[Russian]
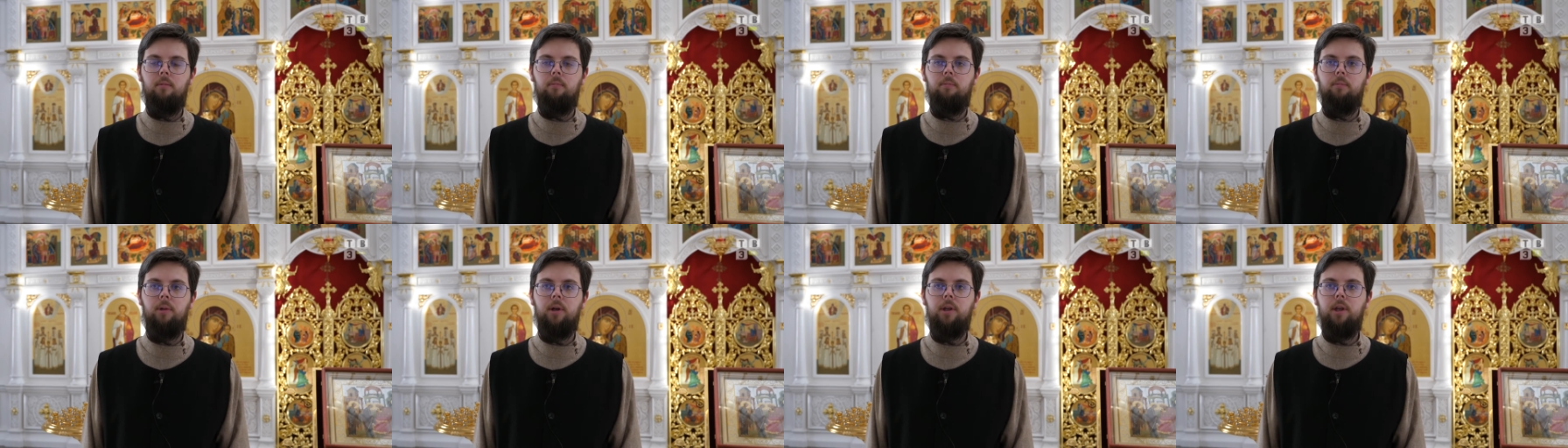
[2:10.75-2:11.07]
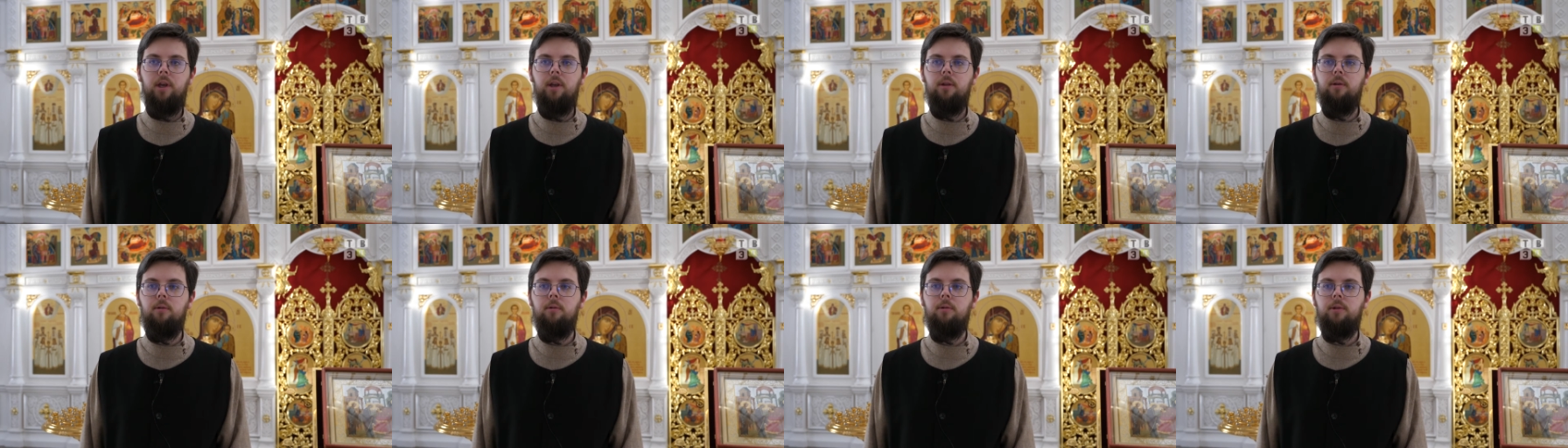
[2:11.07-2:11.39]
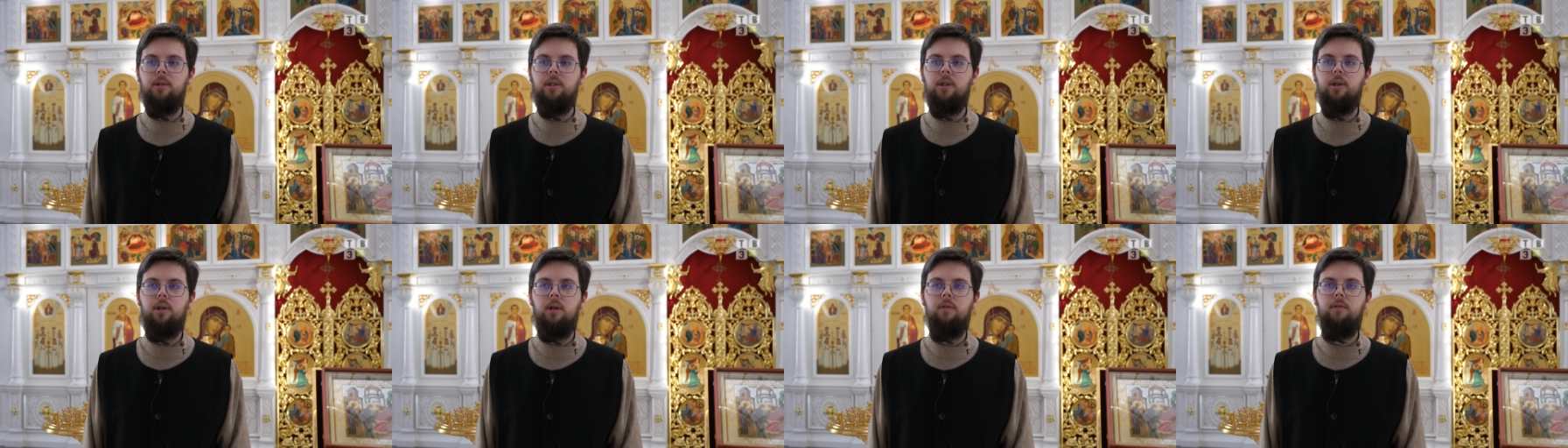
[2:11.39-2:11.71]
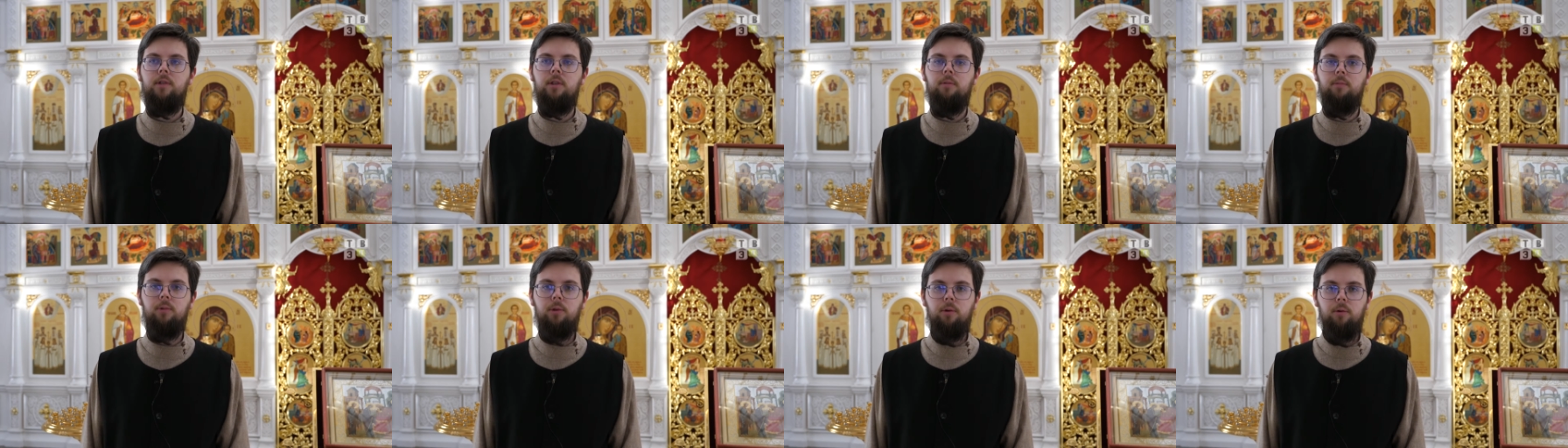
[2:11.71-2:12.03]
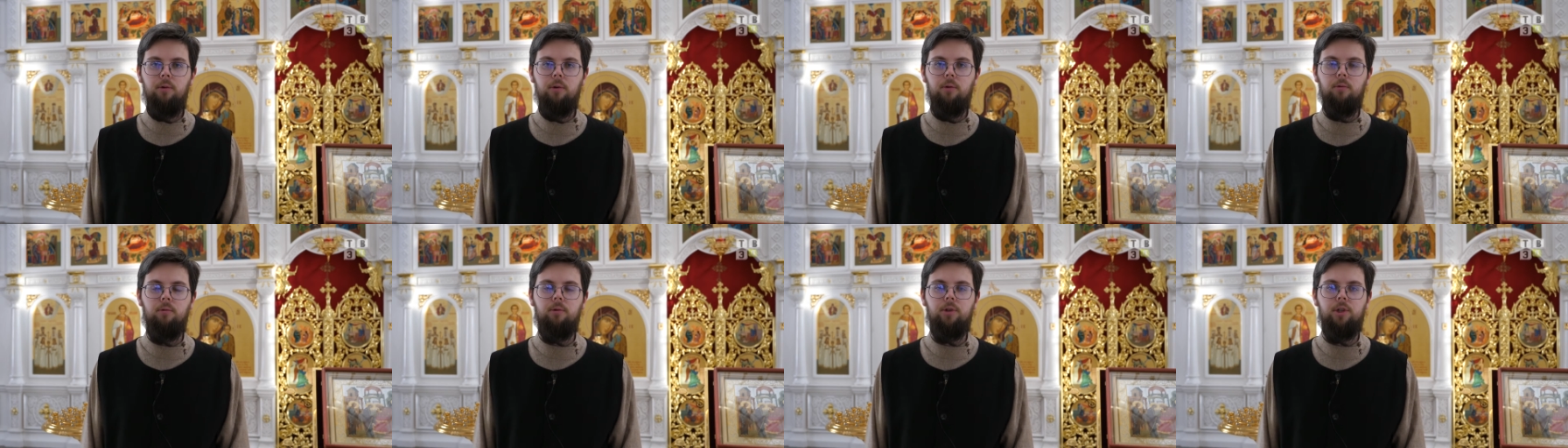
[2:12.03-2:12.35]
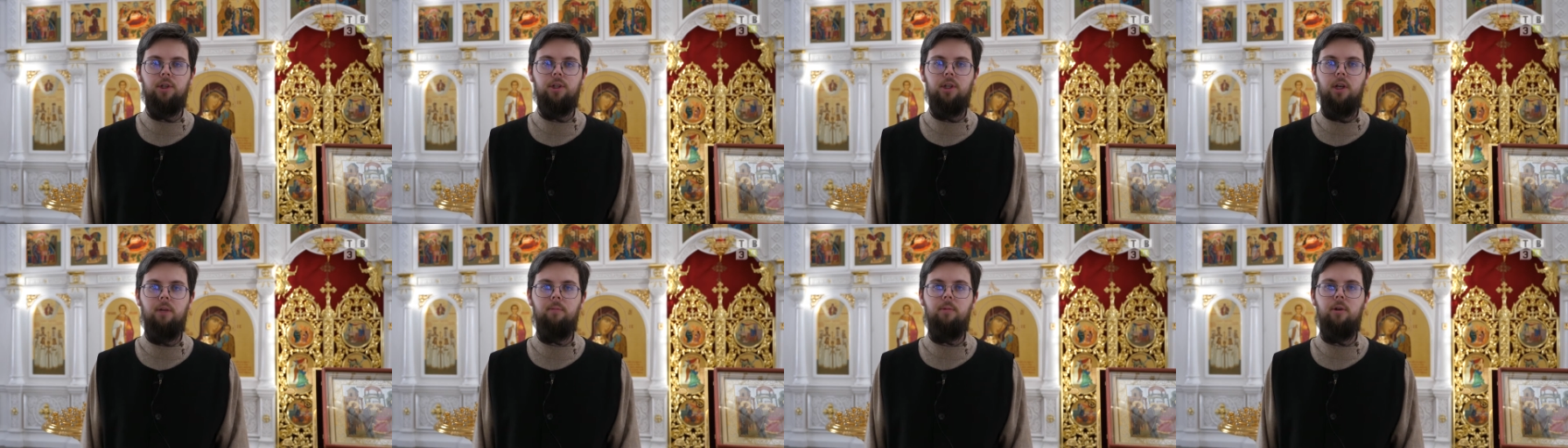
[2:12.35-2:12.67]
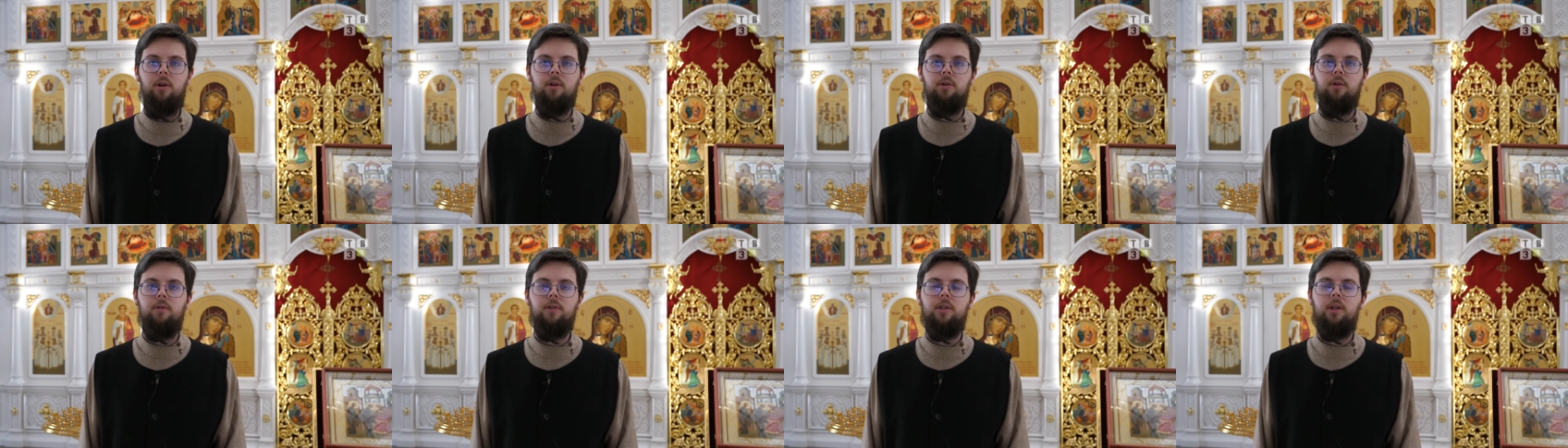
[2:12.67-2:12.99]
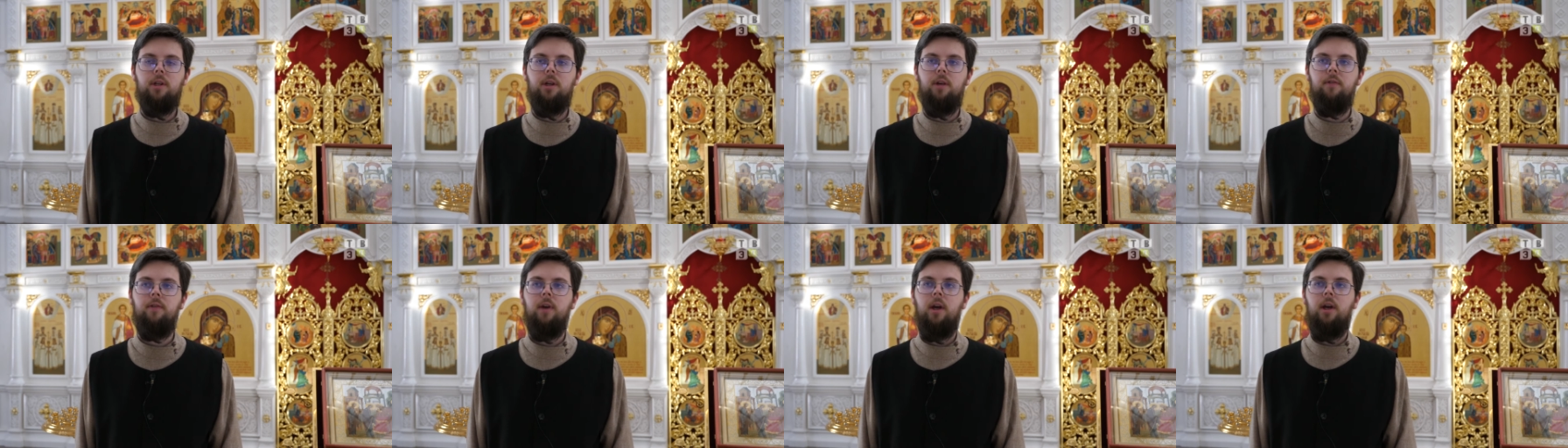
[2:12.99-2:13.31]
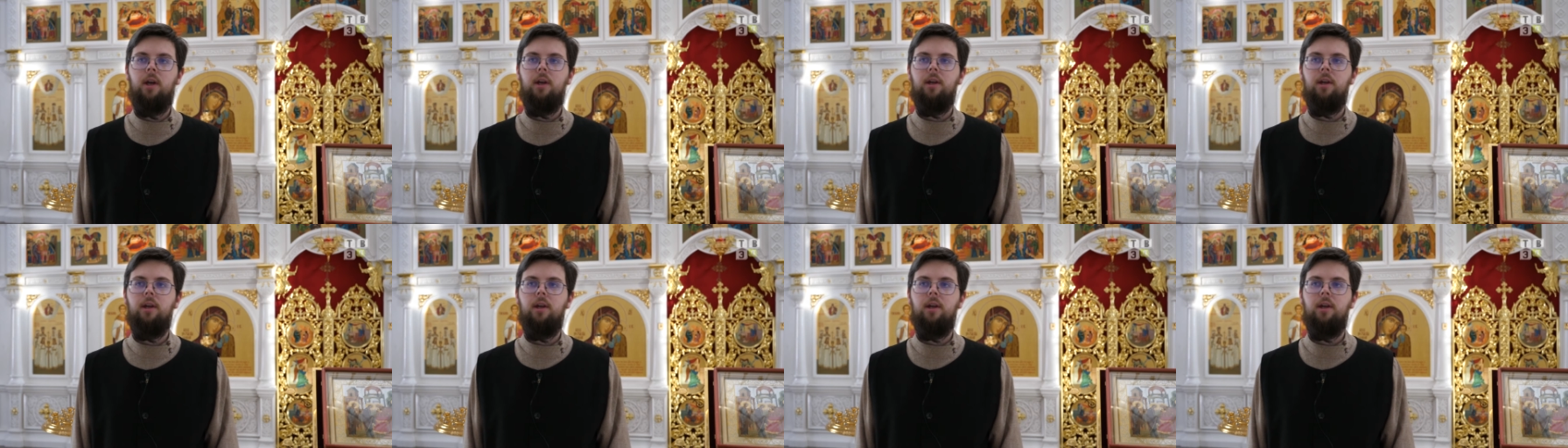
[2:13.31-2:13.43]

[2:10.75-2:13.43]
покинул церковь земную уже, да, перешел в церковь